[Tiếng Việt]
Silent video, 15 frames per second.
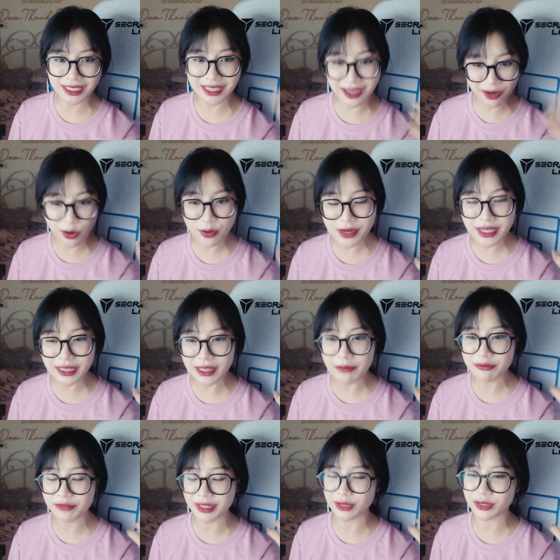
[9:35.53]
khắc cốt ghi
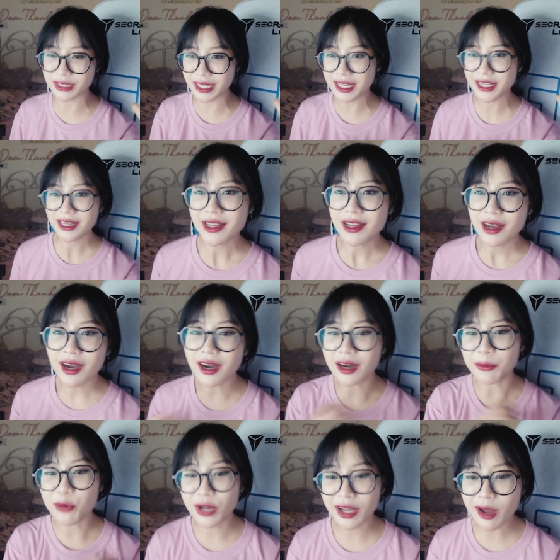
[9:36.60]
tâm và nó sẽ
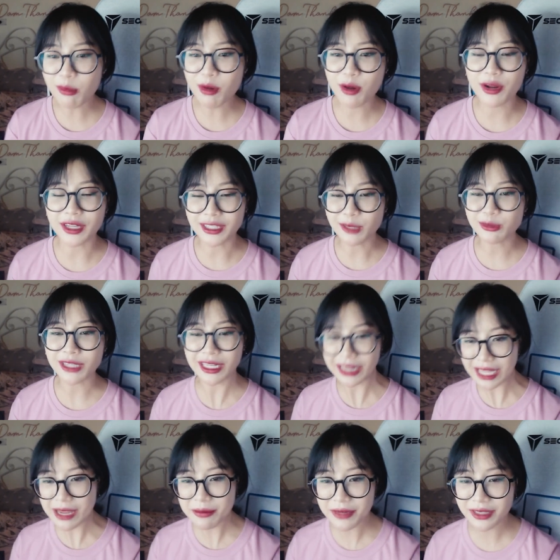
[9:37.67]
ở một cái góc nào đấy trong trái
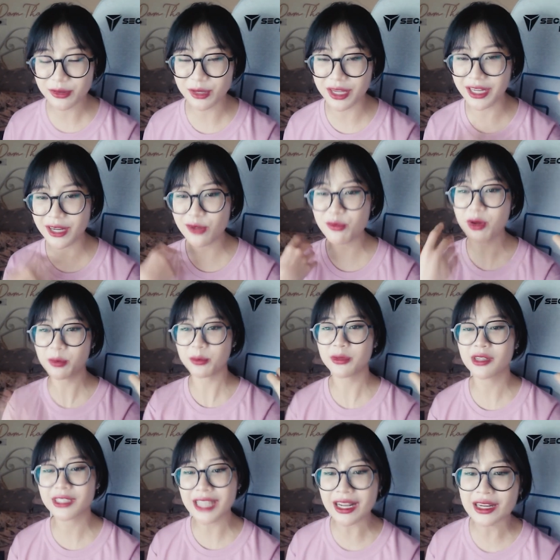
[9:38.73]
tim ấy rồi đến cái lúc mà
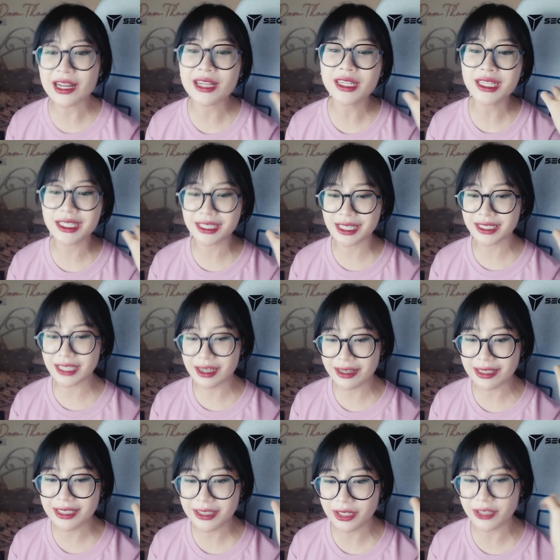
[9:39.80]
được nhắc đến thì người ta sẽ
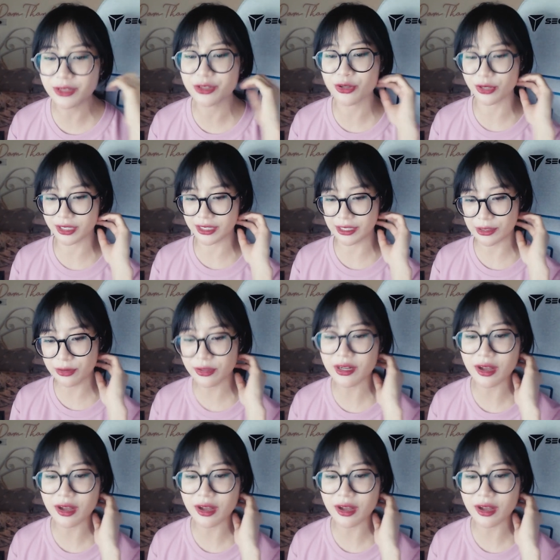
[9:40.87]
hơi hơi nhồn nhột xíu là